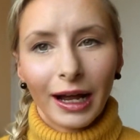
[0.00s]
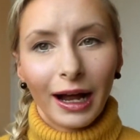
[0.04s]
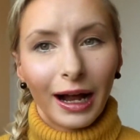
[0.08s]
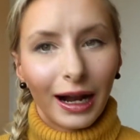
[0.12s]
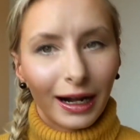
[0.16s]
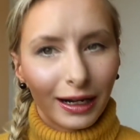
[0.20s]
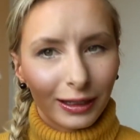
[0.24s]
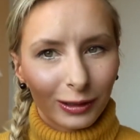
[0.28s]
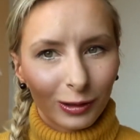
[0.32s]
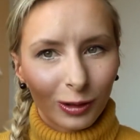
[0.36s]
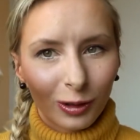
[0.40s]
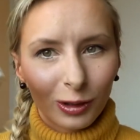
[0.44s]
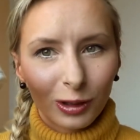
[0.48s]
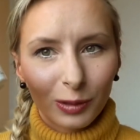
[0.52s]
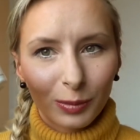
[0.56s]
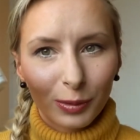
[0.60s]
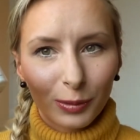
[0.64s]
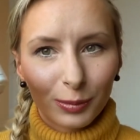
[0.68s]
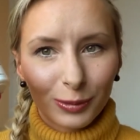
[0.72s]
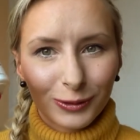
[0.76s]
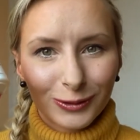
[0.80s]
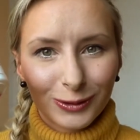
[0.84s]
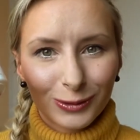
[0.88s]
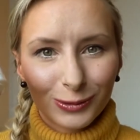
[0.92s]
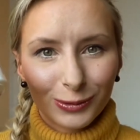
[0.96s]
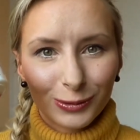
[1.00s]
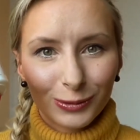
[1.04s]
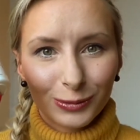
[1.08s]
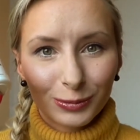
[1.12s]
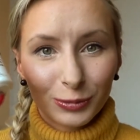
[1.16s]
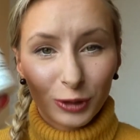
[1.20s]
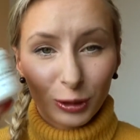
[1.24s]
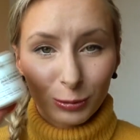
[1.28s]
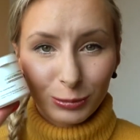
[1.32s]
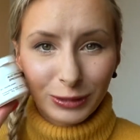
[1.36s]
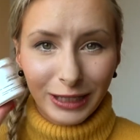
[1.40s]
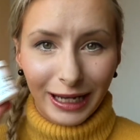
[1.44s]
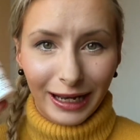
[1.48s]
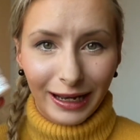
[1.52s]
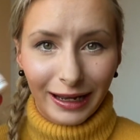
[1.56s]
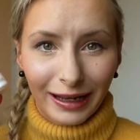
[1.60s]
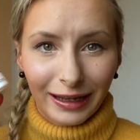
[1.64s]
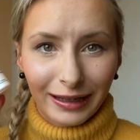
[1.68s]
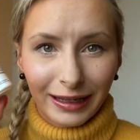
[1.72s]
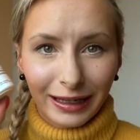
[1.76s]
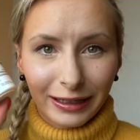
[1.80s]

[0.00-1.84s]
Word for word: ale to to po prostu przebija